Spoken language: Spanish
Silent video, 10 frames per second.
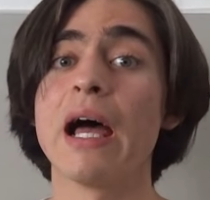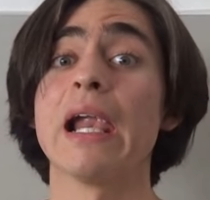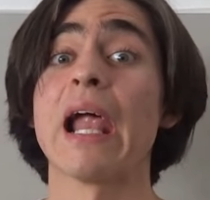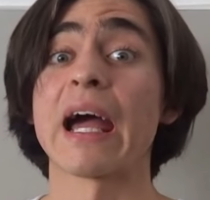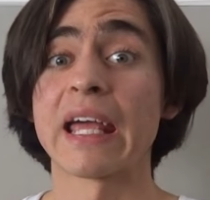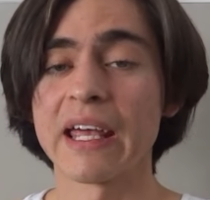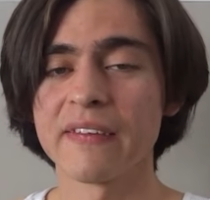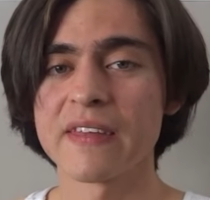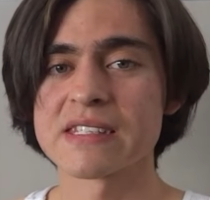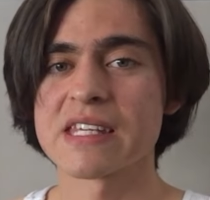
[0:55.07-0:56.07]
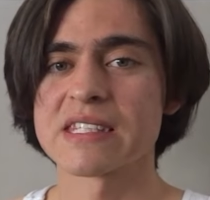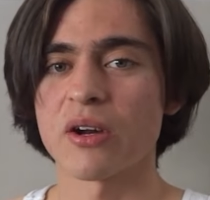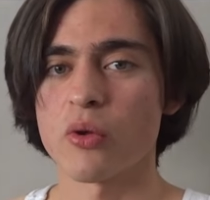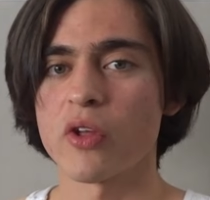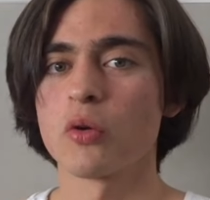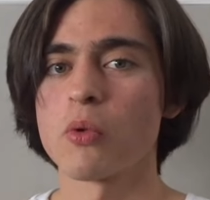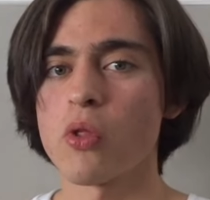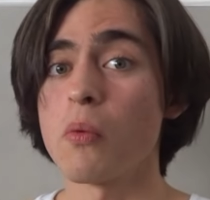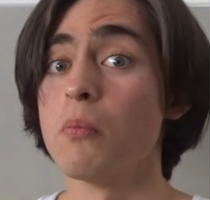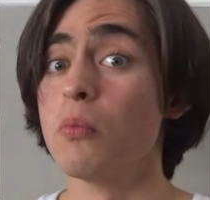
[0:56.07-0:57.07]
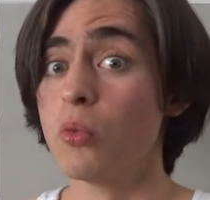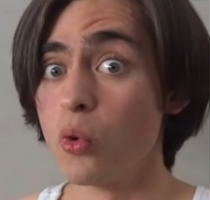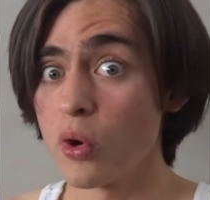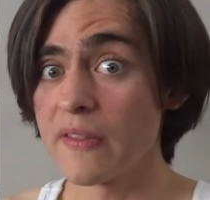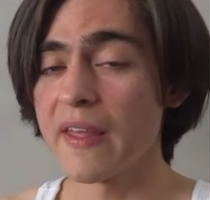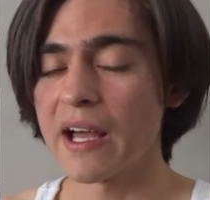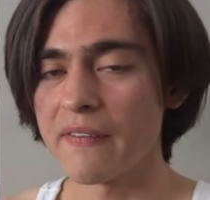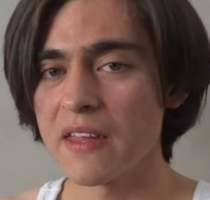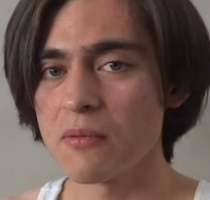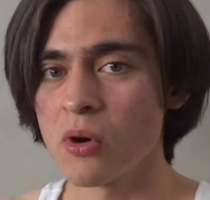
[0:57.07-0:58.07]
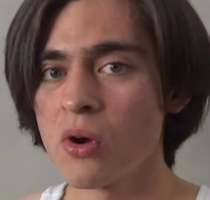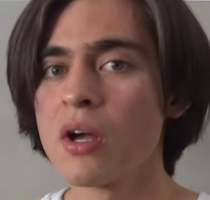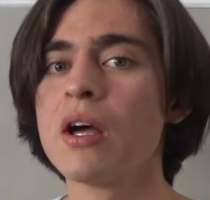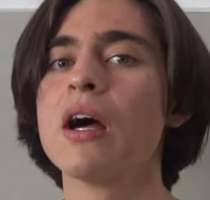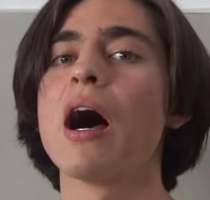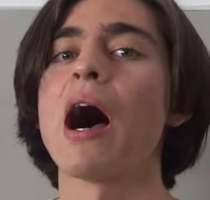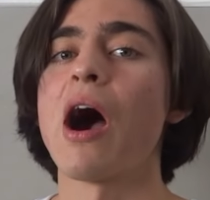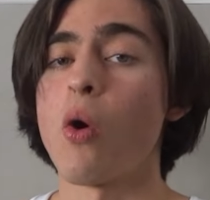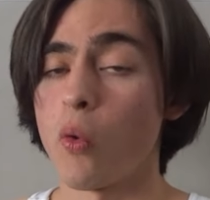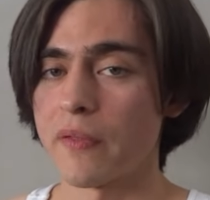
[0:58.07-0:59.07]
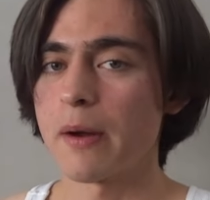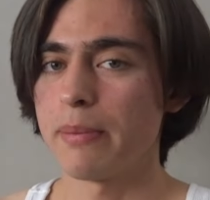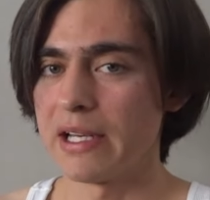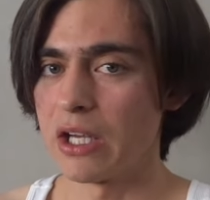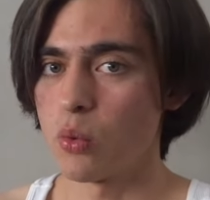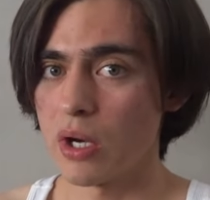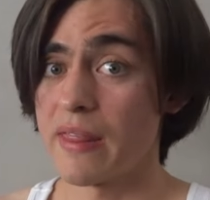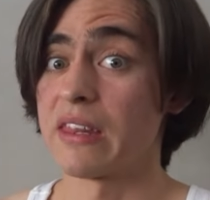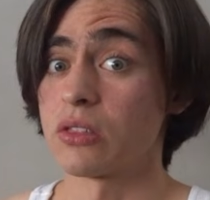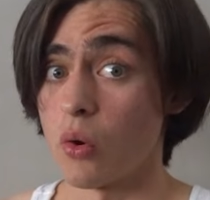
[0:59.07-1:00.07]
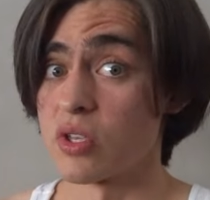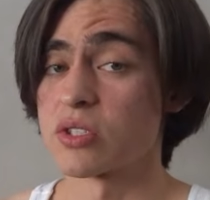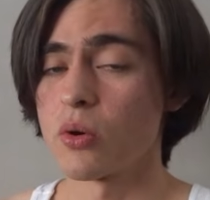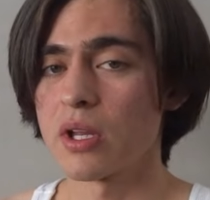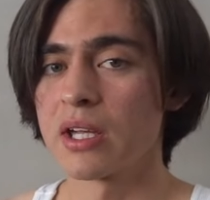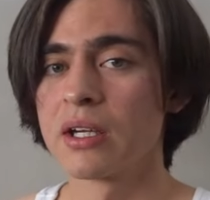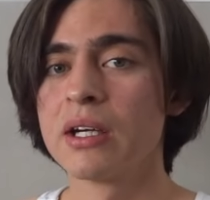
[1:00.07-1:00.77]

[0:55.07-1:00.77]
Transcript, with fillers: la gente se cerró de un modo muy negativo a otra película de Toy Story.